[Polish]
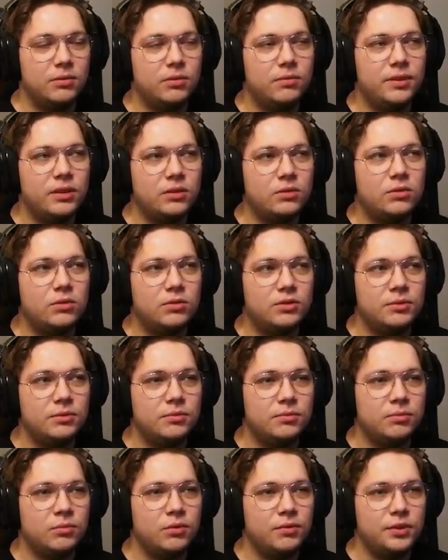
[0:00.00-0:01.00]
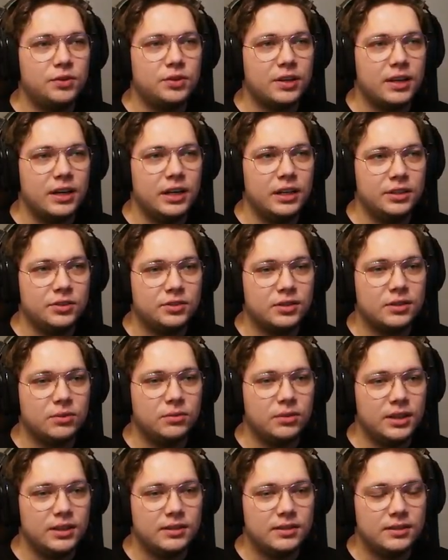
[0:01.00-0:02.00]
Wielu ludzi mówi, że krainy
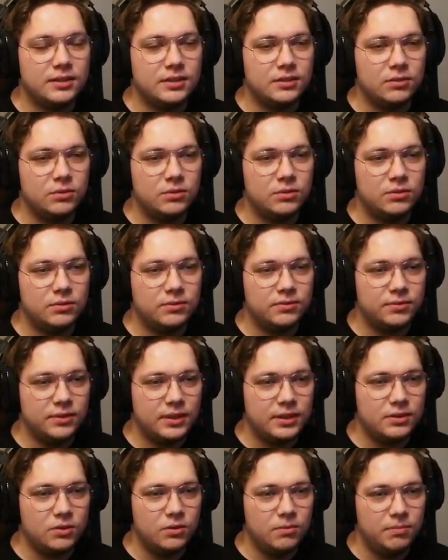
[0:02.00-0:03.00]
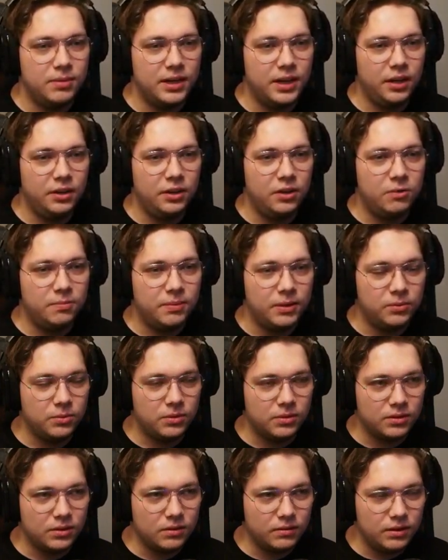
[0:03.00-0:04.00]
Shadowlands są wesołe i nie
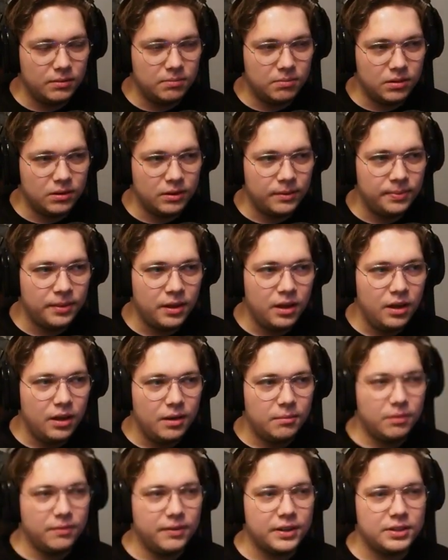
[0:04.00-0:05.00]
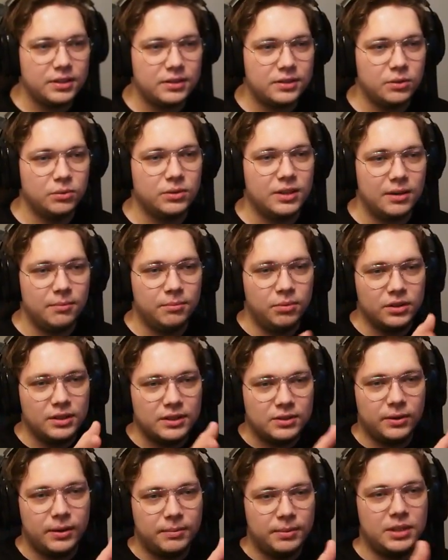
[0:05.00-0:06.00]
openworldowe, bo, bo właśnie są te, bo one
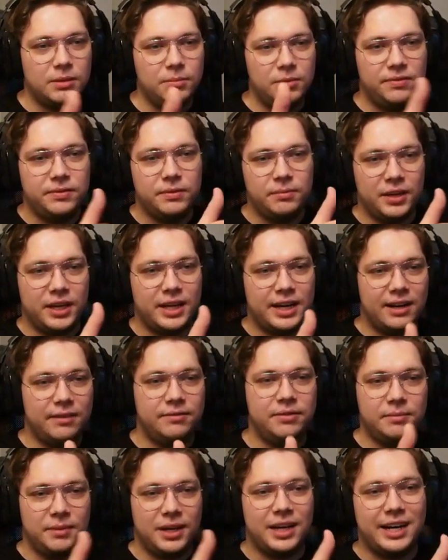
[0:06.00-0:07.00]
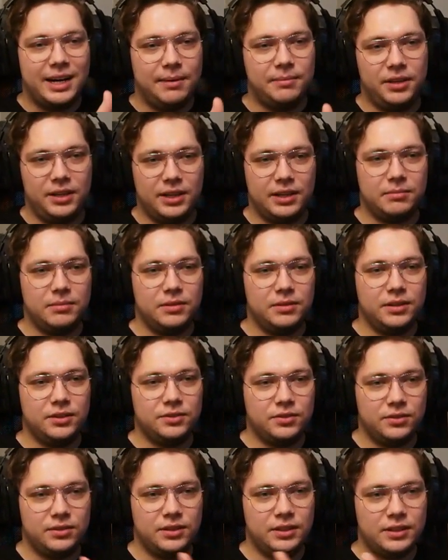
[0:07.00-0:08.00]
są jakby tymi wymiara, wymiarami jakby, nie?
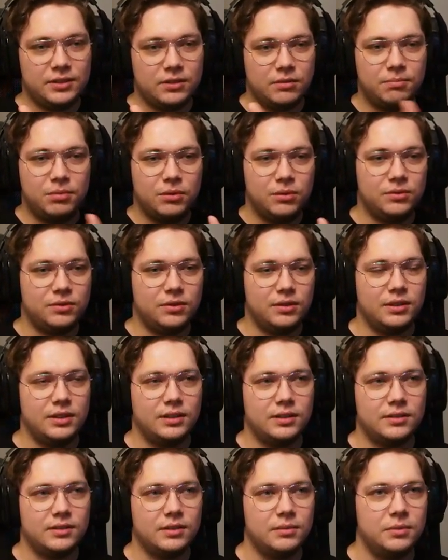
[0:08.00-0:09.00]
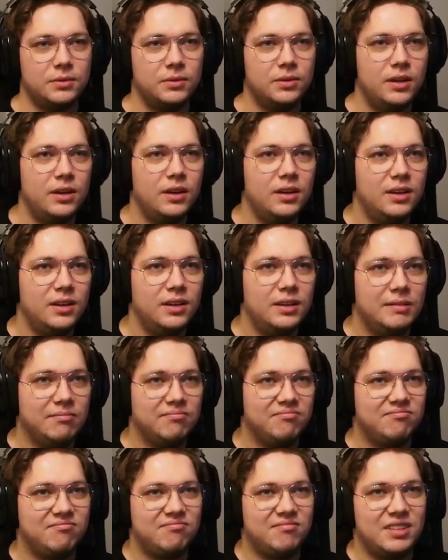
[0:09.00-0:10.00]
że one nie są połączone ze sobą.
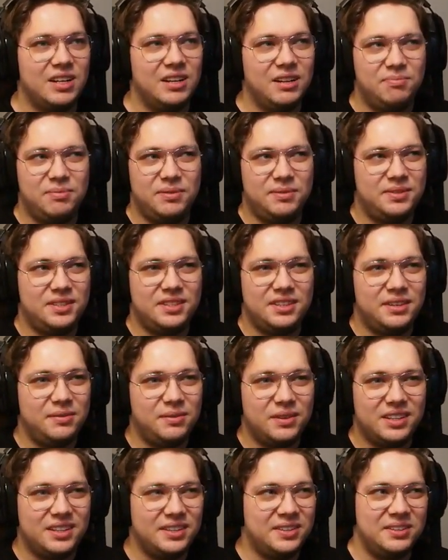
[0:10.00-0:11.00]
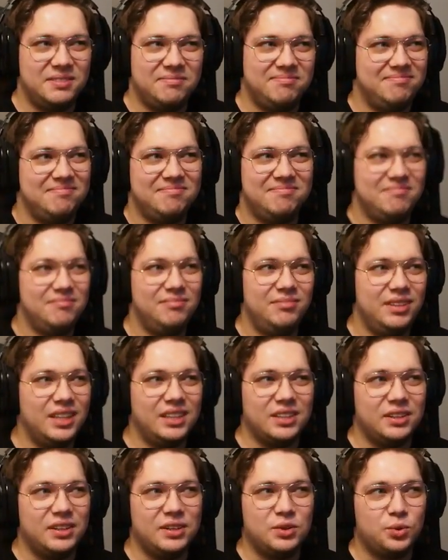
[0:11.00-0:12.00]
Ale ja powiem szczerze, ja w ogóle tego, ja
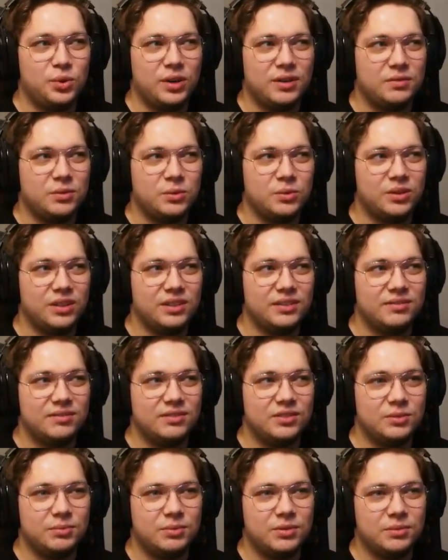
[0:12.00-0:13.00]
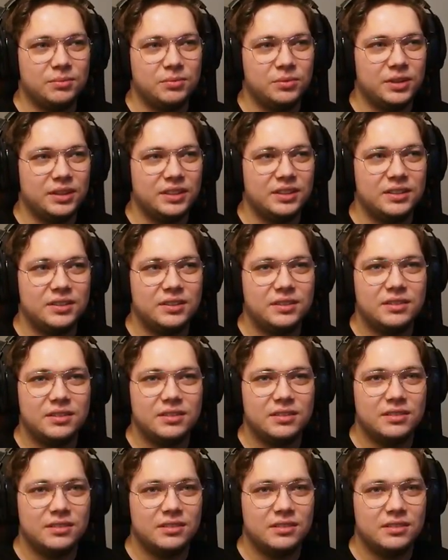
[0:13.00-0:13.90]
tego nie czuję w ogóle, żeby to był jakiś... Yy